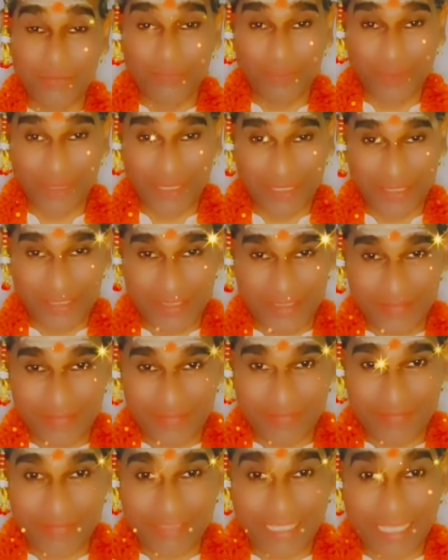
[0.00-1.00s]
பிறகு
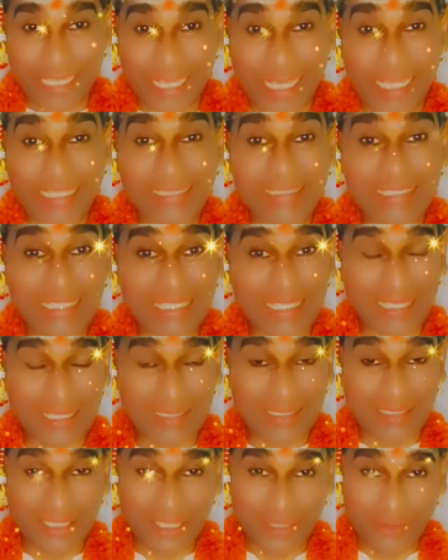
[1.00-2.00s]
அந்த
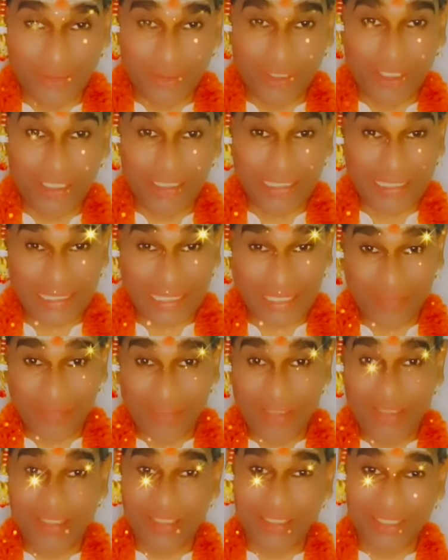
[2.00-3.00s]
கதையில் உள்ள
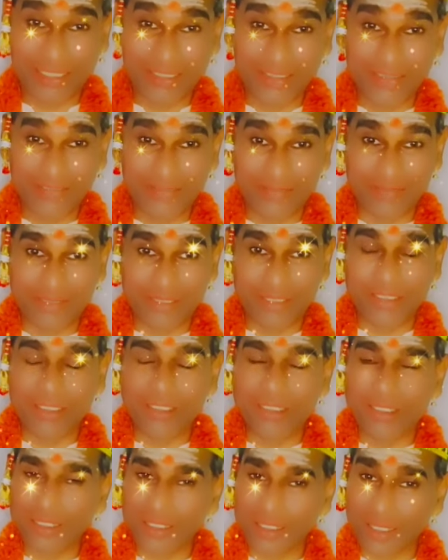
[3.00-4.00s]
தவறுகளை
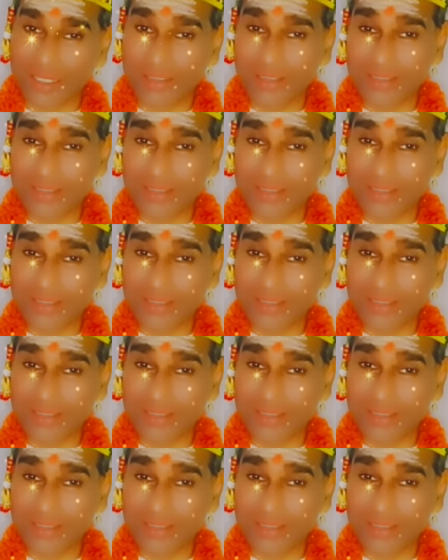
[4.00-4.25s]
நான்